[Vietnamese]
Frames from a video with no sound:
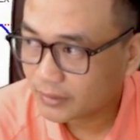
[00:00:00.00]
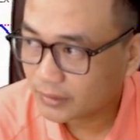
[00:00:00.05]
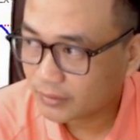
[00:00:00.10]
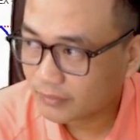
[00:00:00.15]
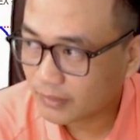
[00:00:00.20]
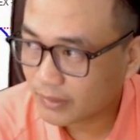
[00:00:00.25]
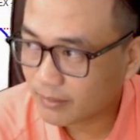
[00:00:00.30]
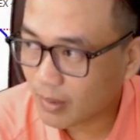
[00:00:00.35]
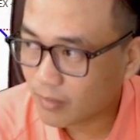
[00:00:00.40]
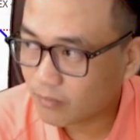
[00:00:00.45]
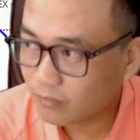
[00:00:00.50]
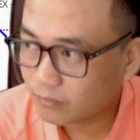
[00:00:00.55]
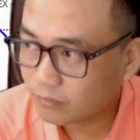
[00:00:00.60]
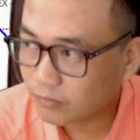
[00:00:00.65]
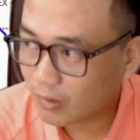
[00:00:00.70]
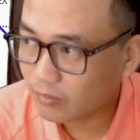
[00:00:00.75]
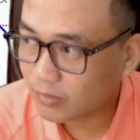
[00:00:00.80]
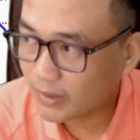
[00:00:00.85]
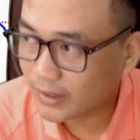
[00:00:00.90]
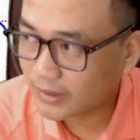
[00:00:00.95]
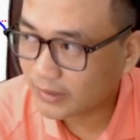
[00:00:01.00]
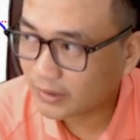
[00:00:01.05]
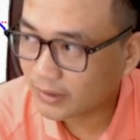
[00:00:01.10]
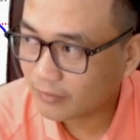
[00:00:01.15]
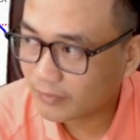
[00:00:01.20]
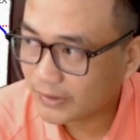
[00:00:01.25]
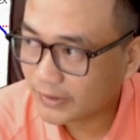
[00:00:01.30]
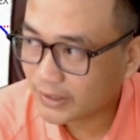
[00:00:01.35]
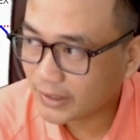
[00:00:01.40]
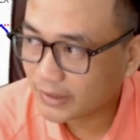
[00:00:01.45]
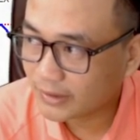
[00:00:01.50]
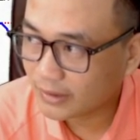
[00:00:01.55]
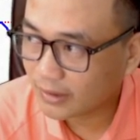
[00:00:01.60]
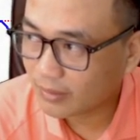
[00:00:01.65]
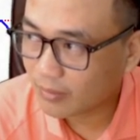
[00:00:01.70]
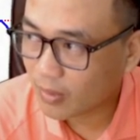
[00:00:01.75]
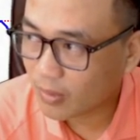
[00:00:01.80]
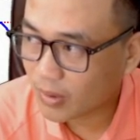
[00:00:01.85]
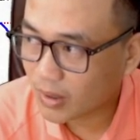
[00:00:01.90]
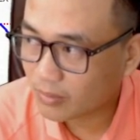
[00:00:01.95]
phải bóng phóng lên ở phía trên
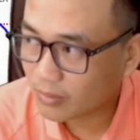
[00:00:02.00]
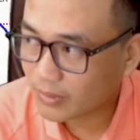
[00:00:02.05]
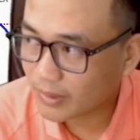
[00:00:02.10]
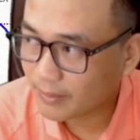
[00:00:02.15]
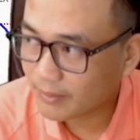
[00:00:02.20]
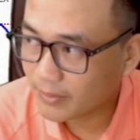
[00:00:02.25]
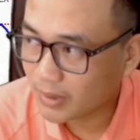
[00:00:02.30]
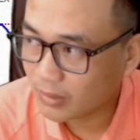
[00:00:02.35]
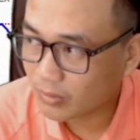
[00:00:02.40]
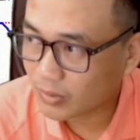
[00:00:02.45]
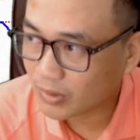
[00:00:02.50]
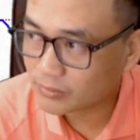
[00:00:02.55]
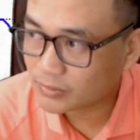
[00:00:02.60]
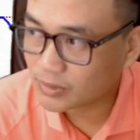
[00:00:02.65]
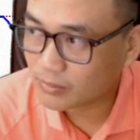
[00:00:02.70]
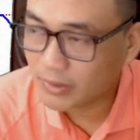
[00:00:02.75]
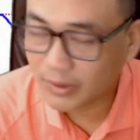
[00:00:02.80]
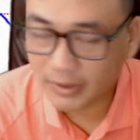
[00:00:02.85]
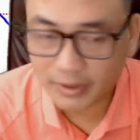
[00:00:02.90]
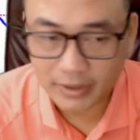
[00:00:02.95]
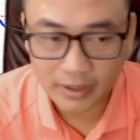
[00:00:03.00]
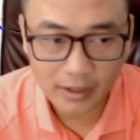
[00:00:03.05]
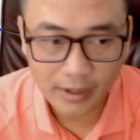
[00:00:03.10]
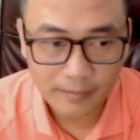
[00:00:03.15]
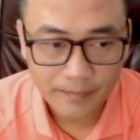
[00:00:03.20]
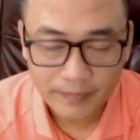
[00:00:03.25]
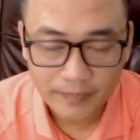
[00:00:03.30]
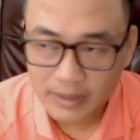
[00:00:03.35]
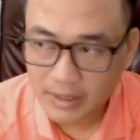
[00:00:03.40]
1050 à, 1060 gì đó